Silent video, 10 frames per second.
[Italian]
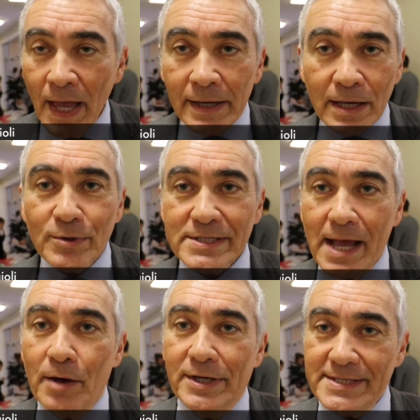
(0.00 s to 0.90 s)
anche
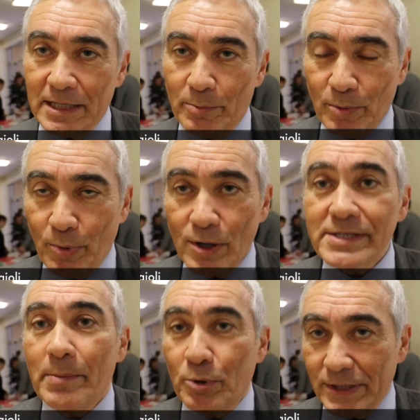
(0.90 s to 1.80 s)
quest'anno è stata
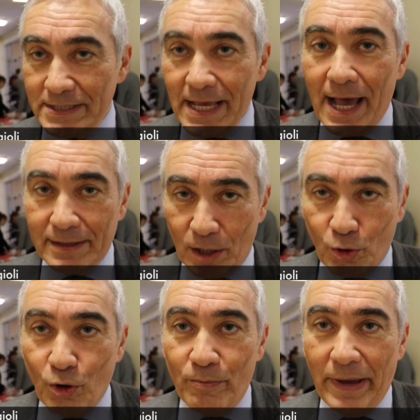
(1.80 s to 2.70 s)
proposta e potenziata
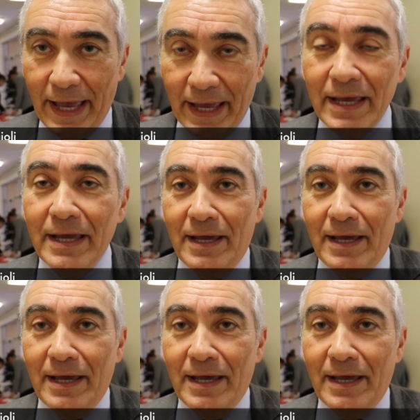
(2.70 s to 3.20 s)
come